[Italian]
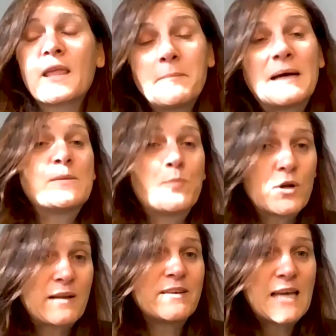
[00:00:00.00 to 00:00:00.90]
ma si può
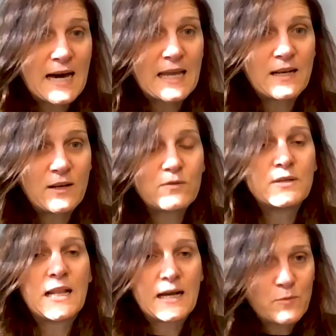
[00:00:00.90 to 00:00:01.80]
navigare, no?
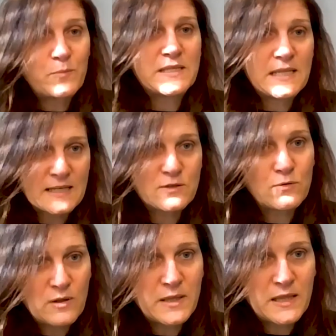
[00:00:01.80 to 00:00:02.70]
quindi la complessità
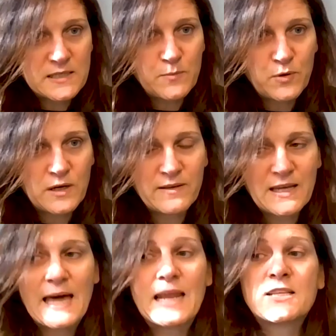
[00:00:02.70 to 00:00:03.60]
assolutamente si può
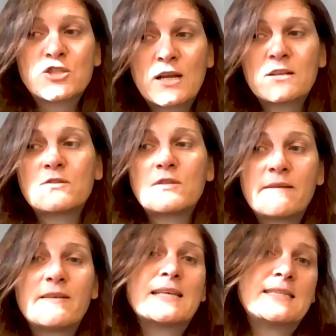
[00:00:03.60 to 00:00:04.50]
navigare. Certo
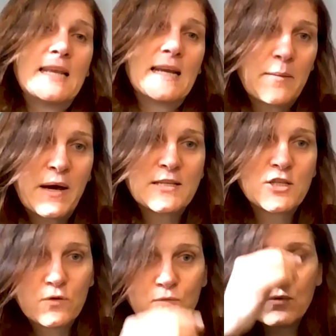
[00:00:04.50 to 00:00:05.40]
devi essere
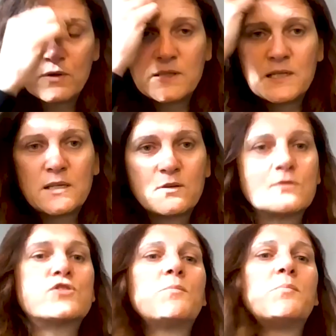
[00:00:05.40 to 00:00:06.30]
capace tu di
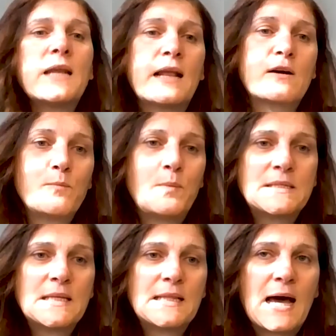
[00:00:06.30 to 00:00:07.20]
concepire la
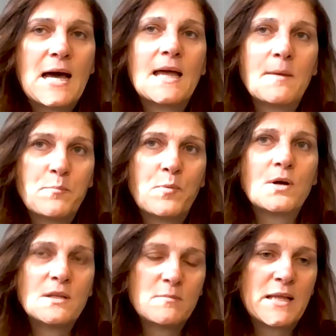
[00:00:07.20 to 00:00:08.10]
complessità e
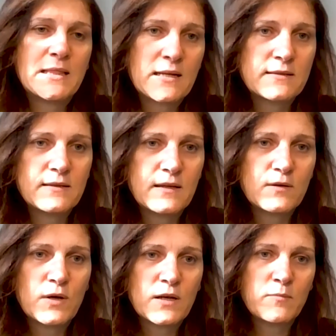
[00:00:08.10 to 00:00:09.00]
poi di metterti
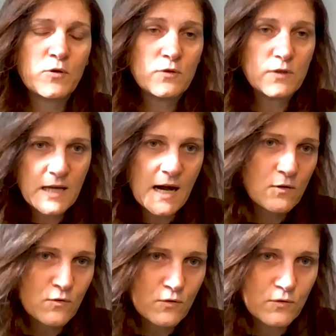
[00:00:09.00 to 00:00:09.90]
in qualche modo in
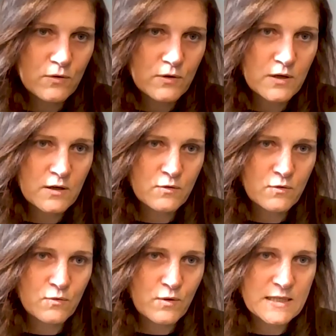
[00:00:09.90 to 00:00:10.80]
dialogo con,
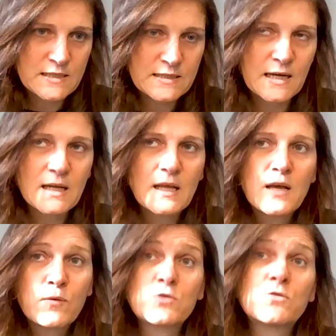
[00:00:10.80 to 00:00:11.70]
con questa.
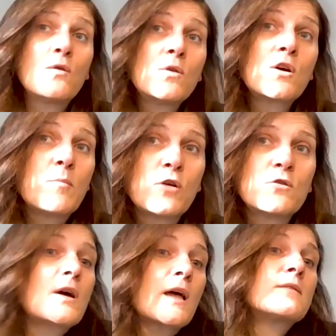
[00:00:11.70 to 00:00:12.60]
Questo è l'unico
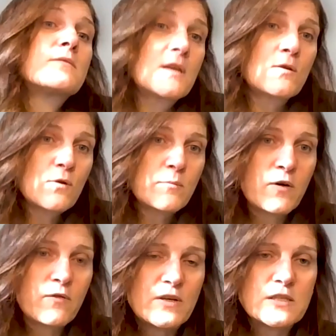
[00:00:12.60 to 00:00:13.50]
modo che, a
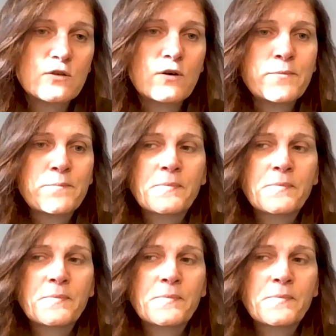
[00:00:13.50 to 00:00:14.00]
mio avviso,